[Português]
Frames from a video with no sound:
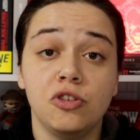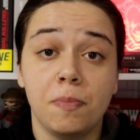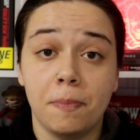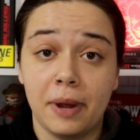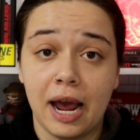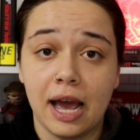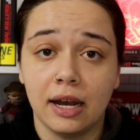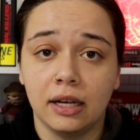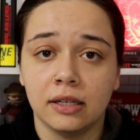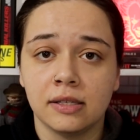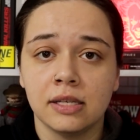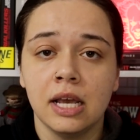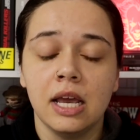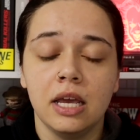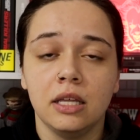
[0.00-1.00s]
de
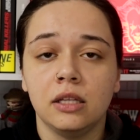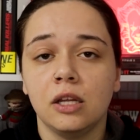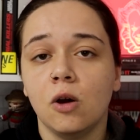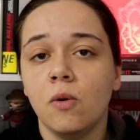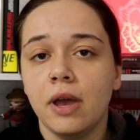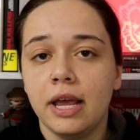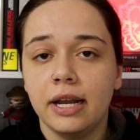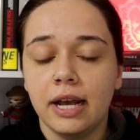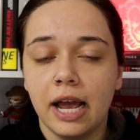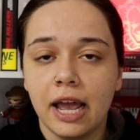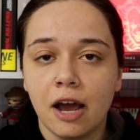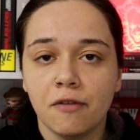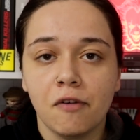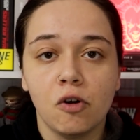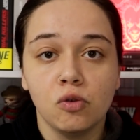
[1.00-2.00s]
pragas, então ele
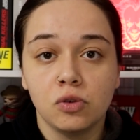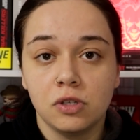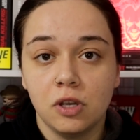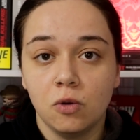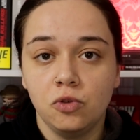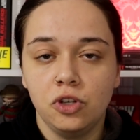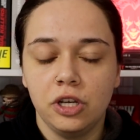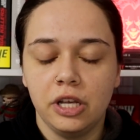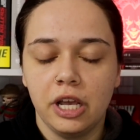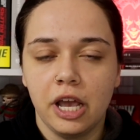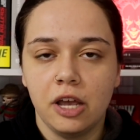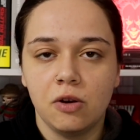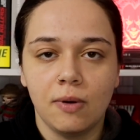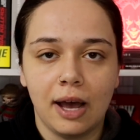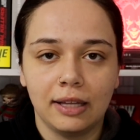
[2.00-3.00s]
ganhava o seu
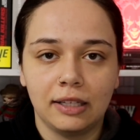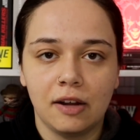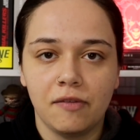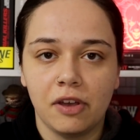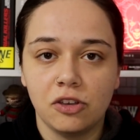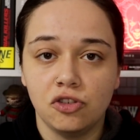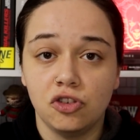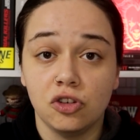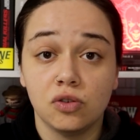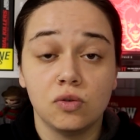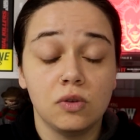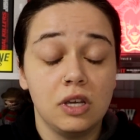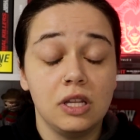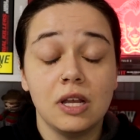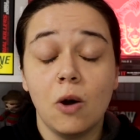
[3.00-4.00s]
dinheiro através
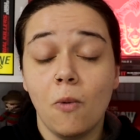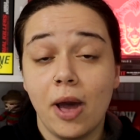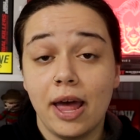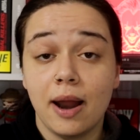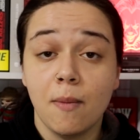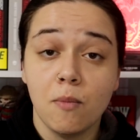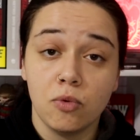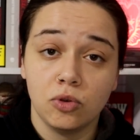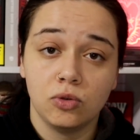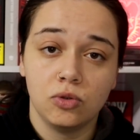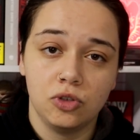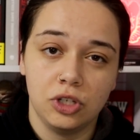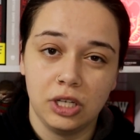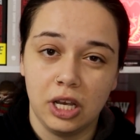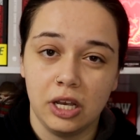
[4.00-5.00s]
disso, que não era muito
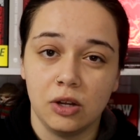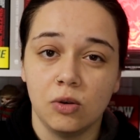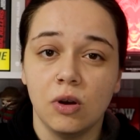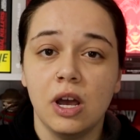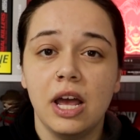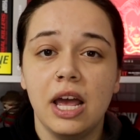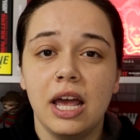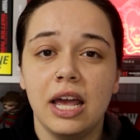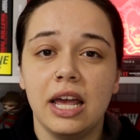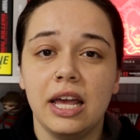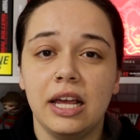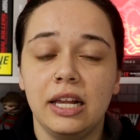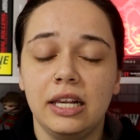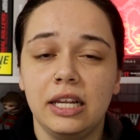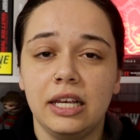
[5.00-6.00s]
dinheiro.
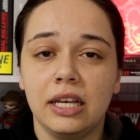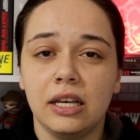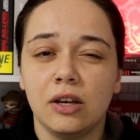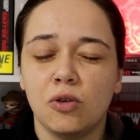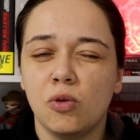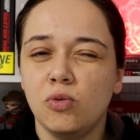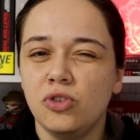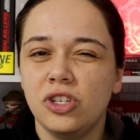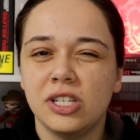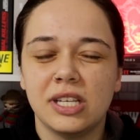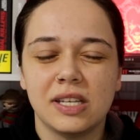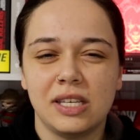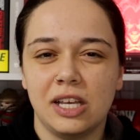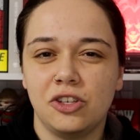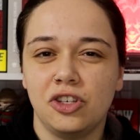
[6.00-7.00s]
Ele, com
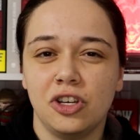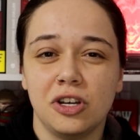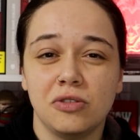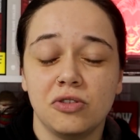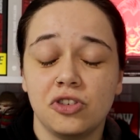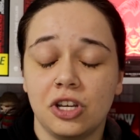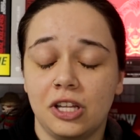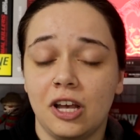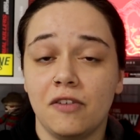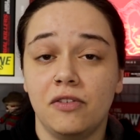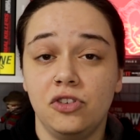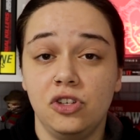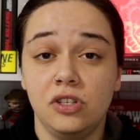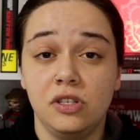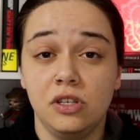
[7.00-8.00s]
17 anos, já
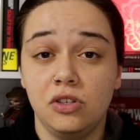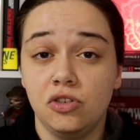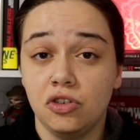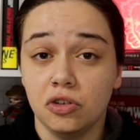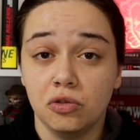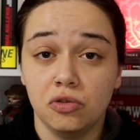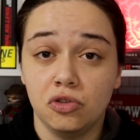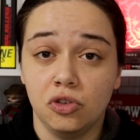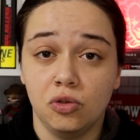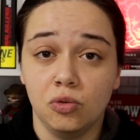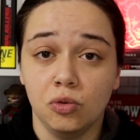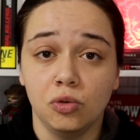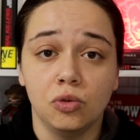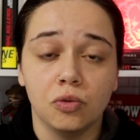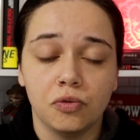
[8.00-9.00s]
estava desistindo de
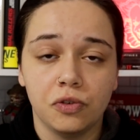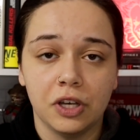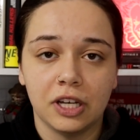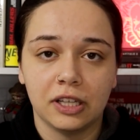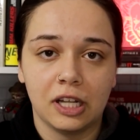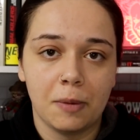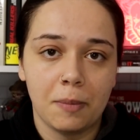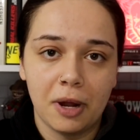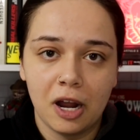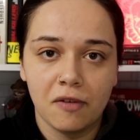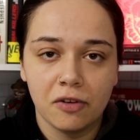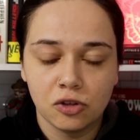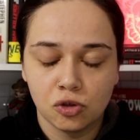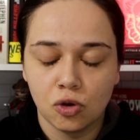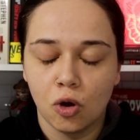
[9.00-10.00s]
tudo, fica,
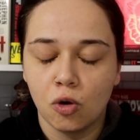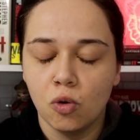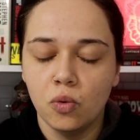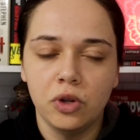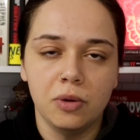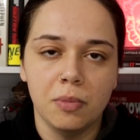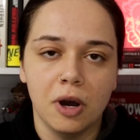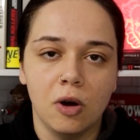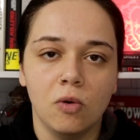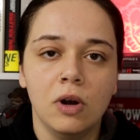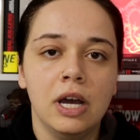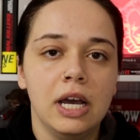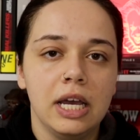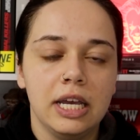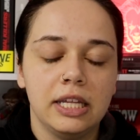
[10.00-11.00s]
trabalhava só com o irmão
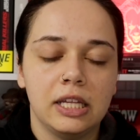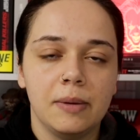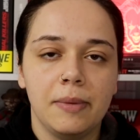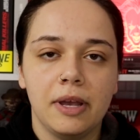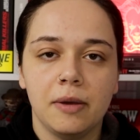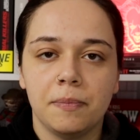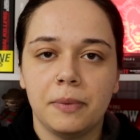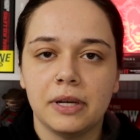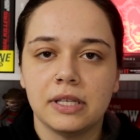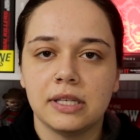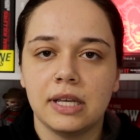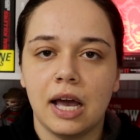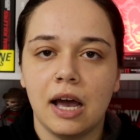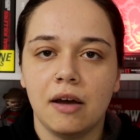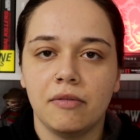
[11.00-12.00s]
e também
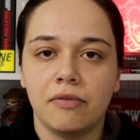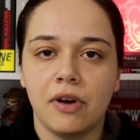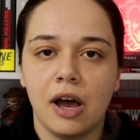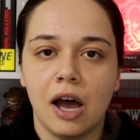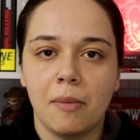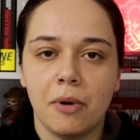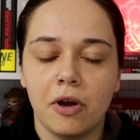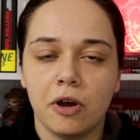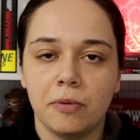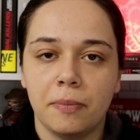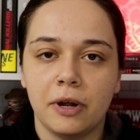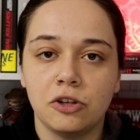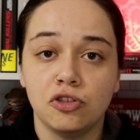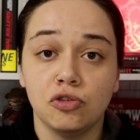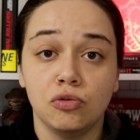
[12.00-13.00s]
passava a maior
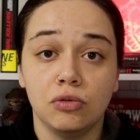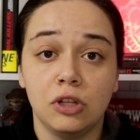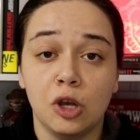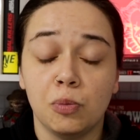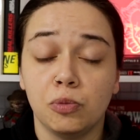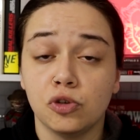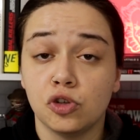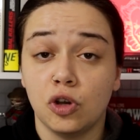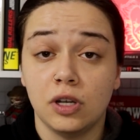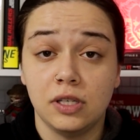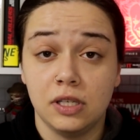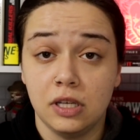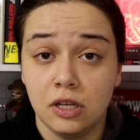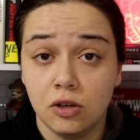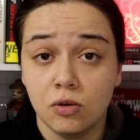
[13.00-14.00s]
parte do tempo
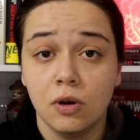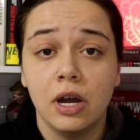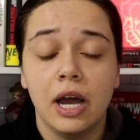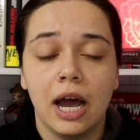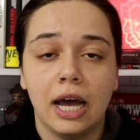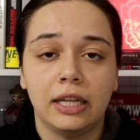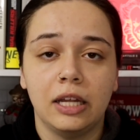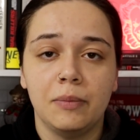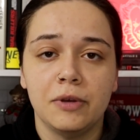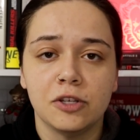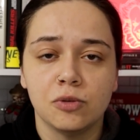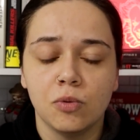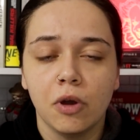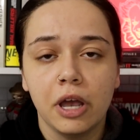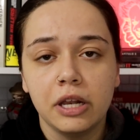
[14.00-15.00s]
sozinho, até
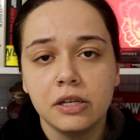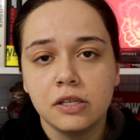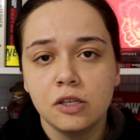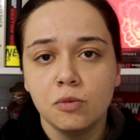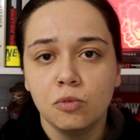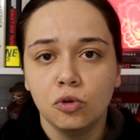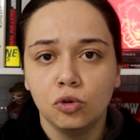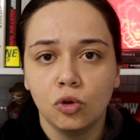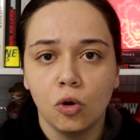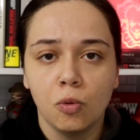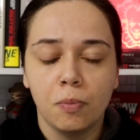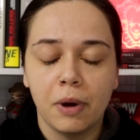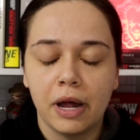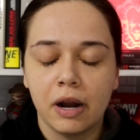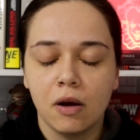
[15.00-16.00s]
mesmo ele se mudou
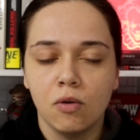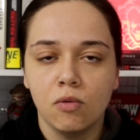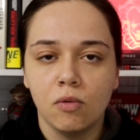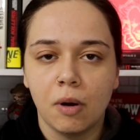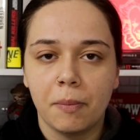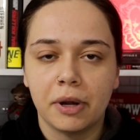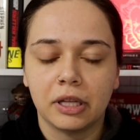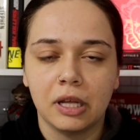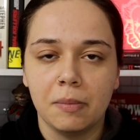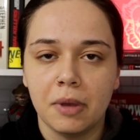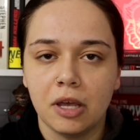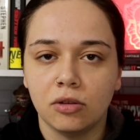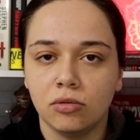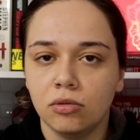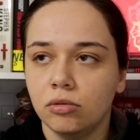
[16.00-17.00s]
para um
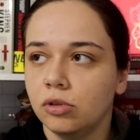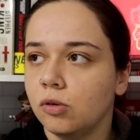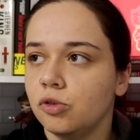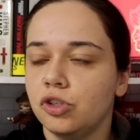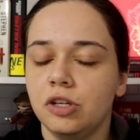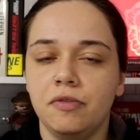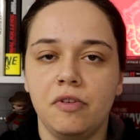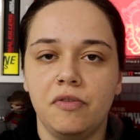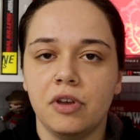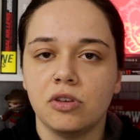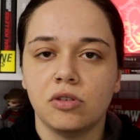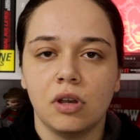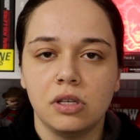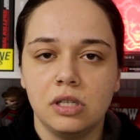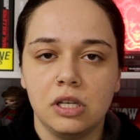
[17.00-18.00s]
apartamento onde ele vivia
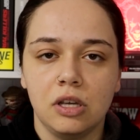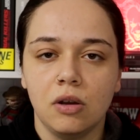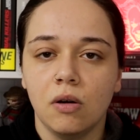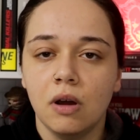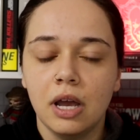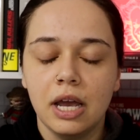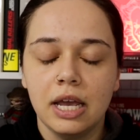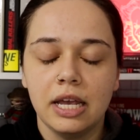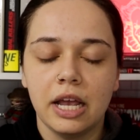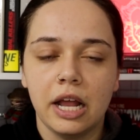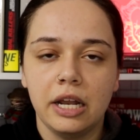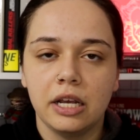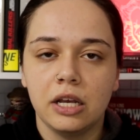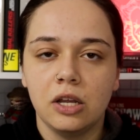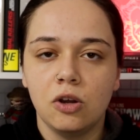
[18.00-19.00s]
sozinho e
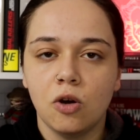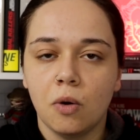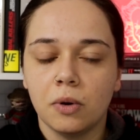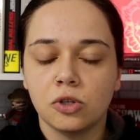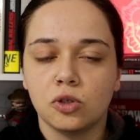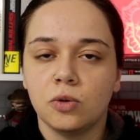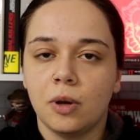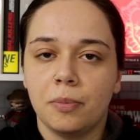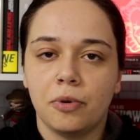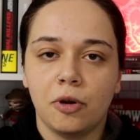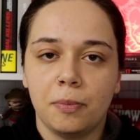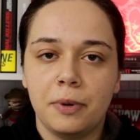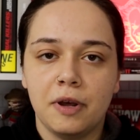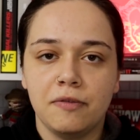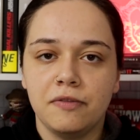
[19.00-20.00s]
ele criou a sua
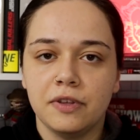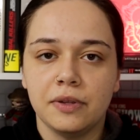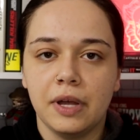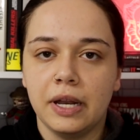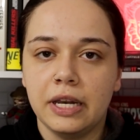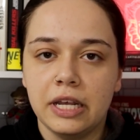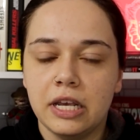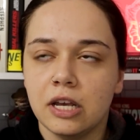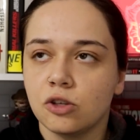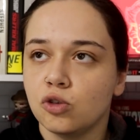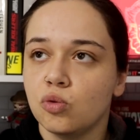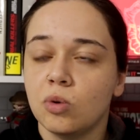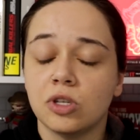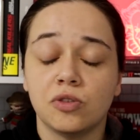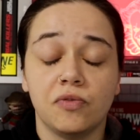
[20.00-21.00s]
própria vida ali, as
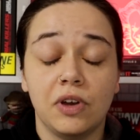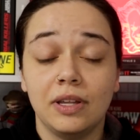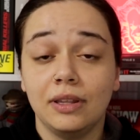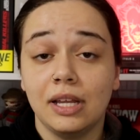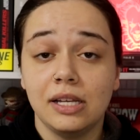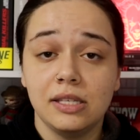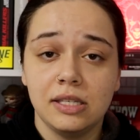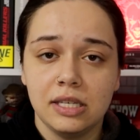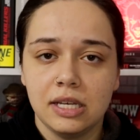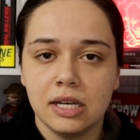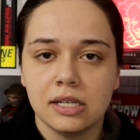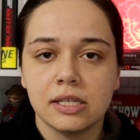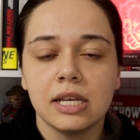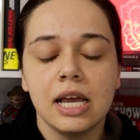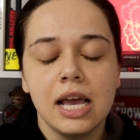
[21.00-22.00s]
suas
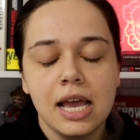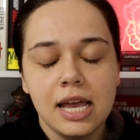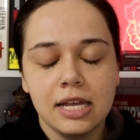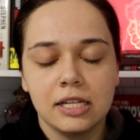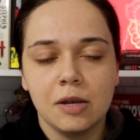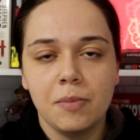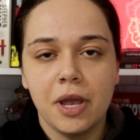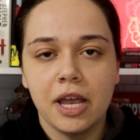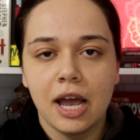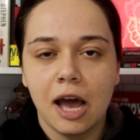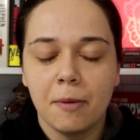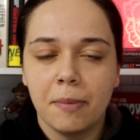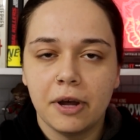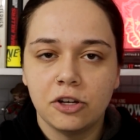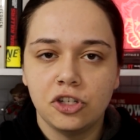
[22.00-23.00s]
fantasias e também
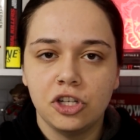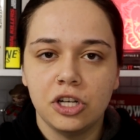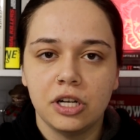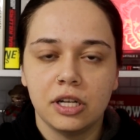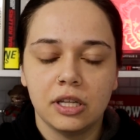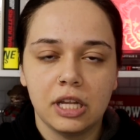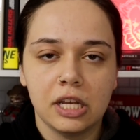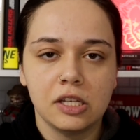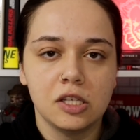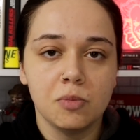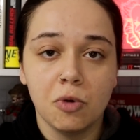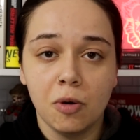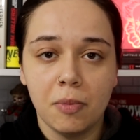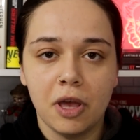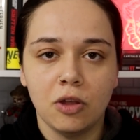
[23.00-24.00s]
a partir desse
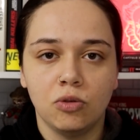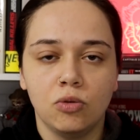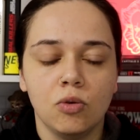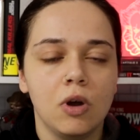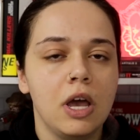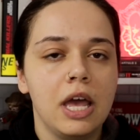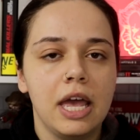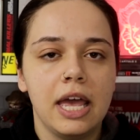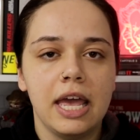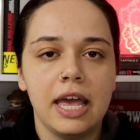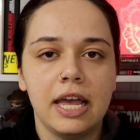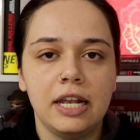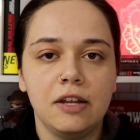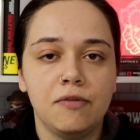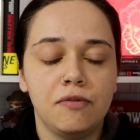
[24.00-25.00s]
momento
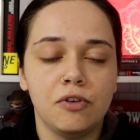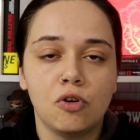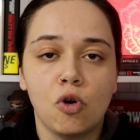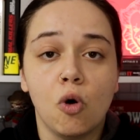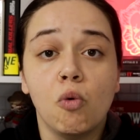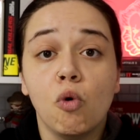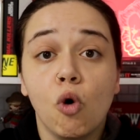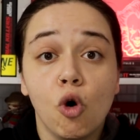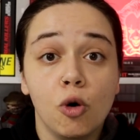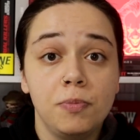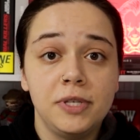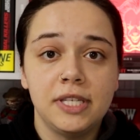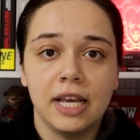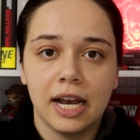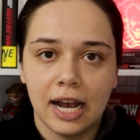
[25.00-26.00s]
ele ele ficou
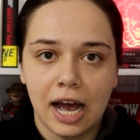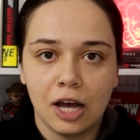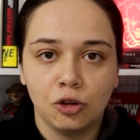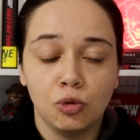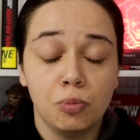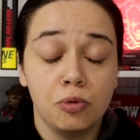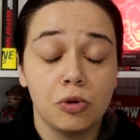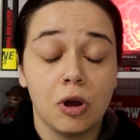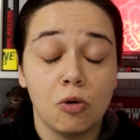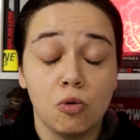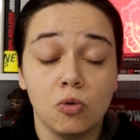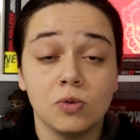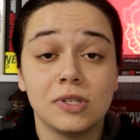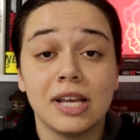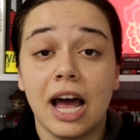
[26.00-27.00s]
obcecado por
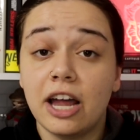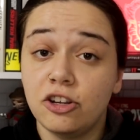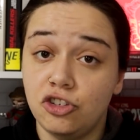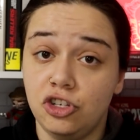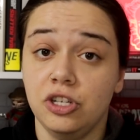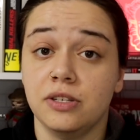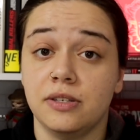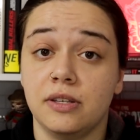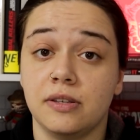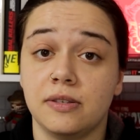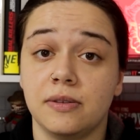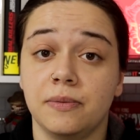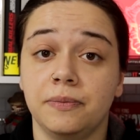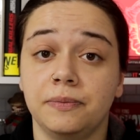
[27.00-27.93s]
alguns artistas.